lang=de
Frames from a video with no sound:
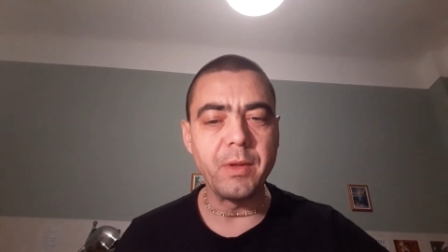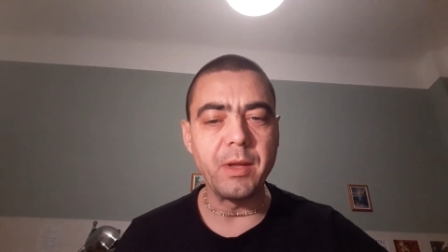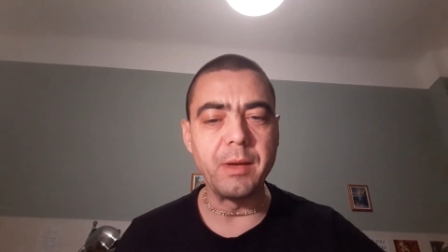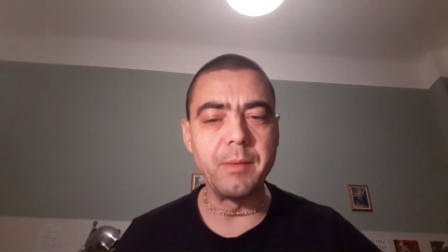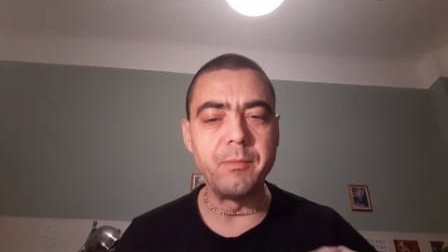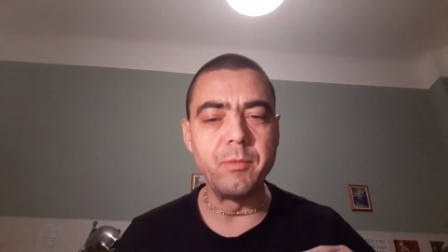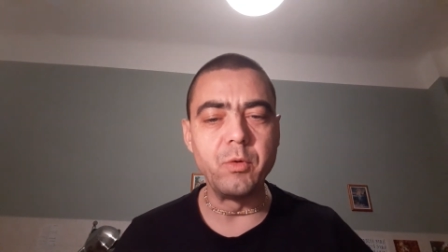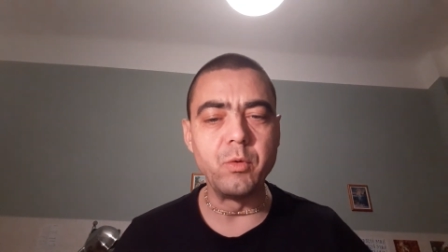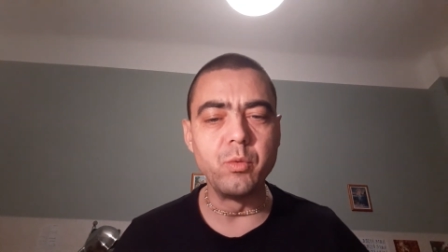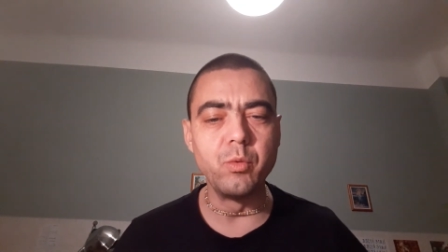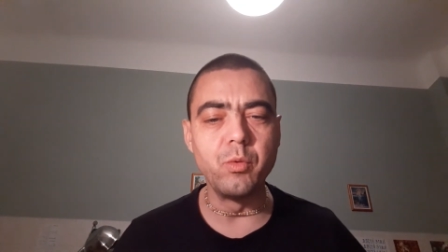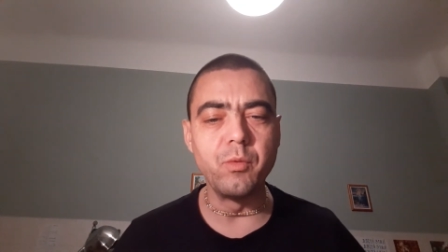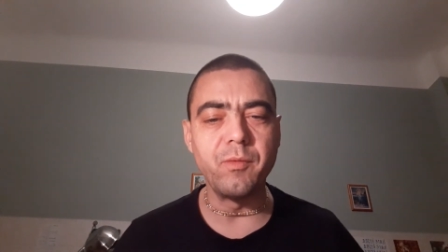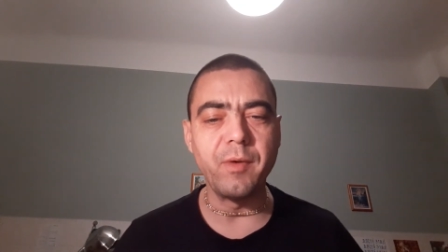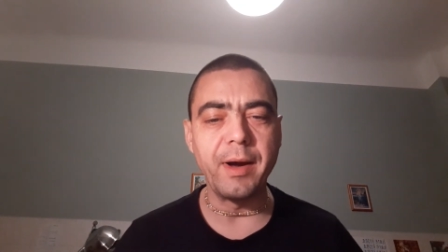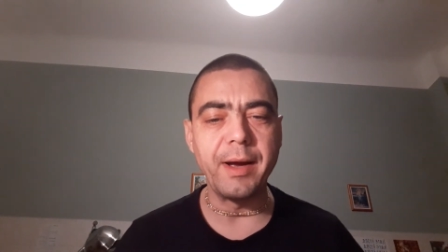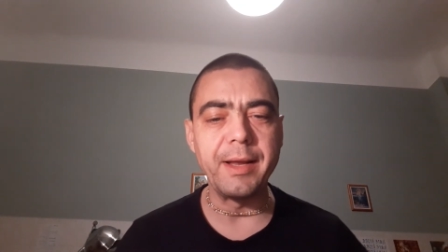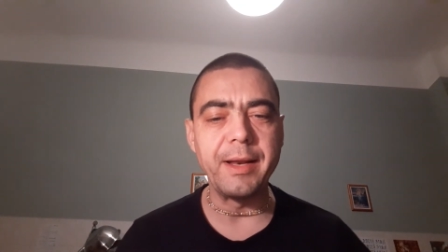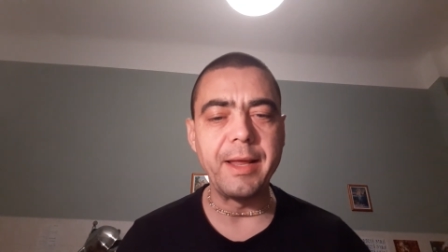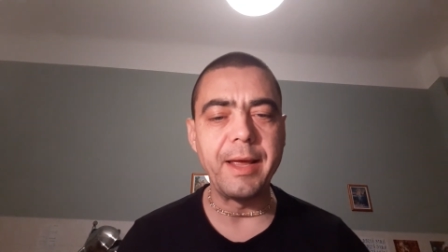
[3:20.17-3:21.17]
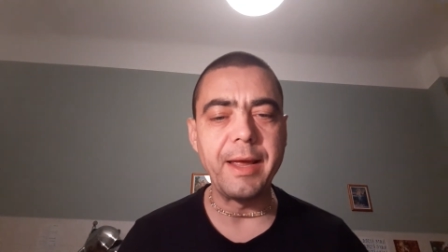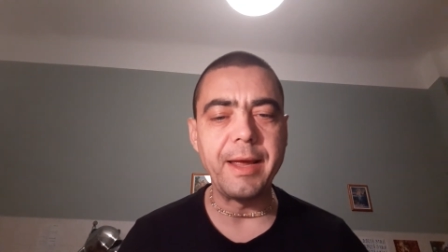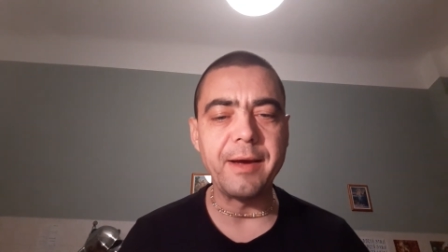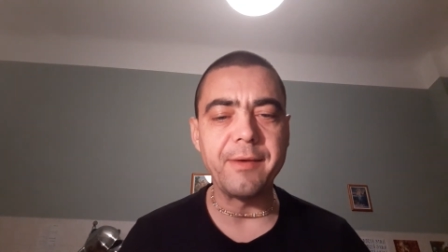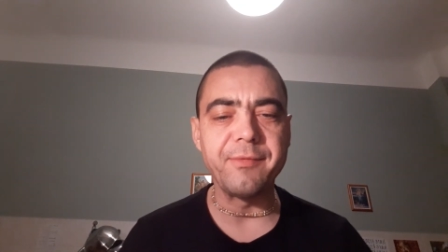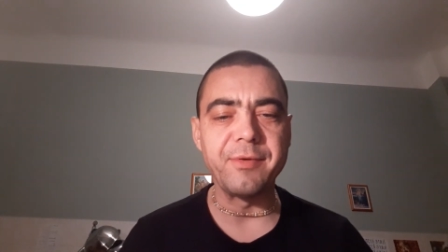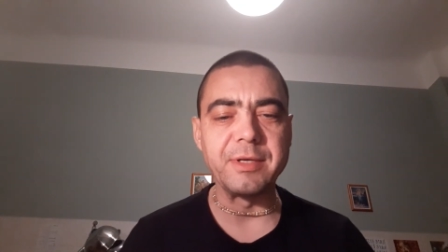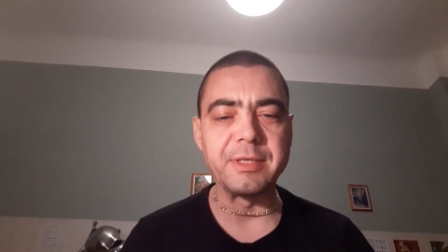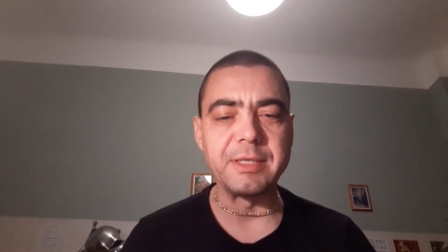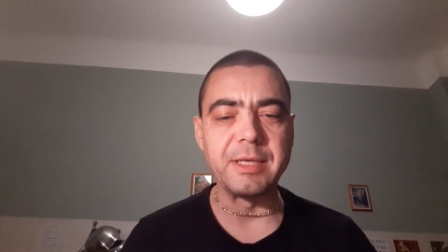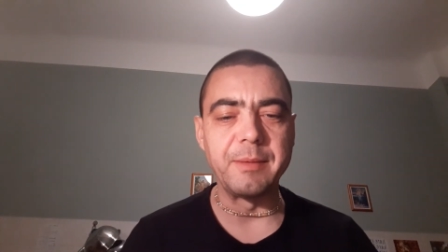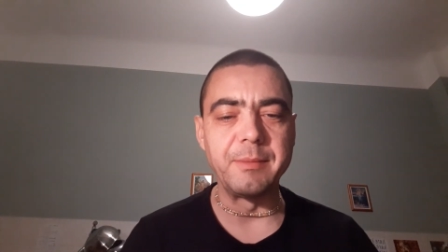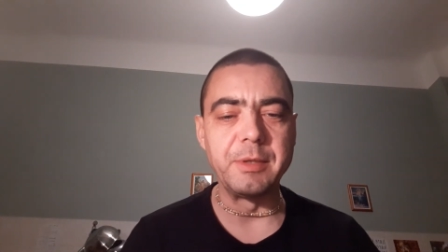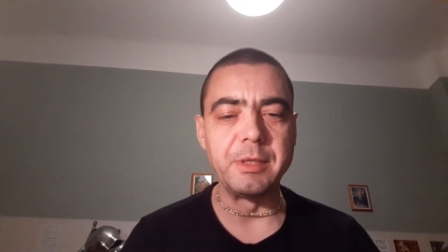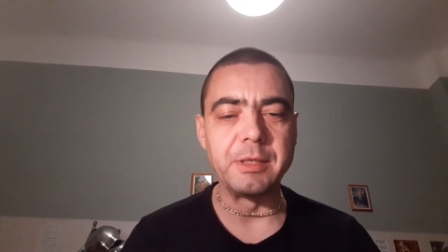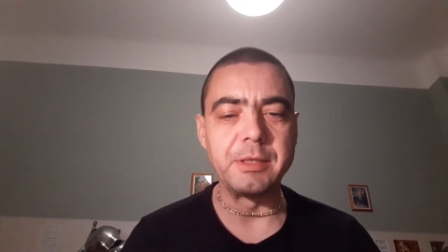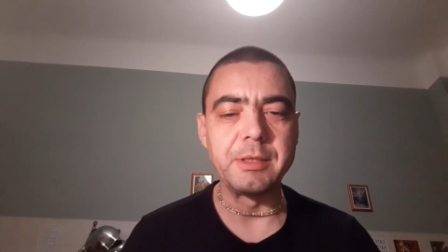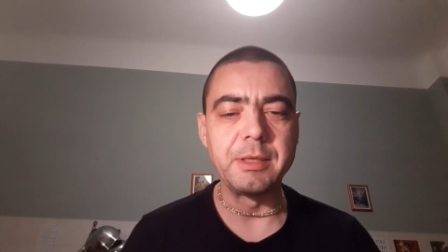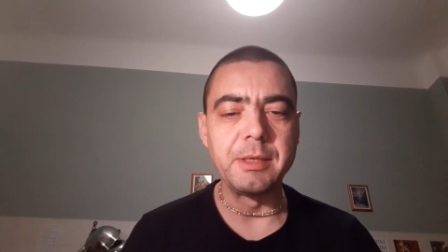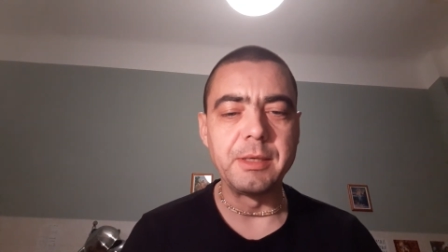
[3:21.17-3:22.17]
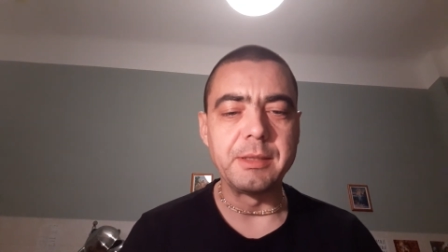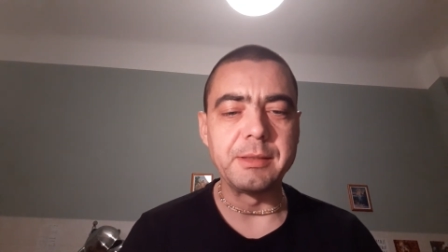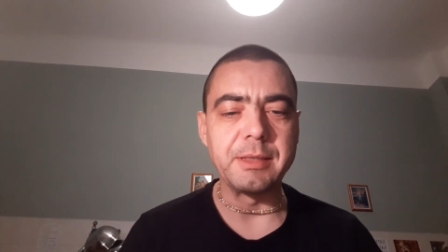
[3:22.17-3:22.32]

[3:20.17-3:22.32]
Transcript: Im Nu war ein Heer versammelt,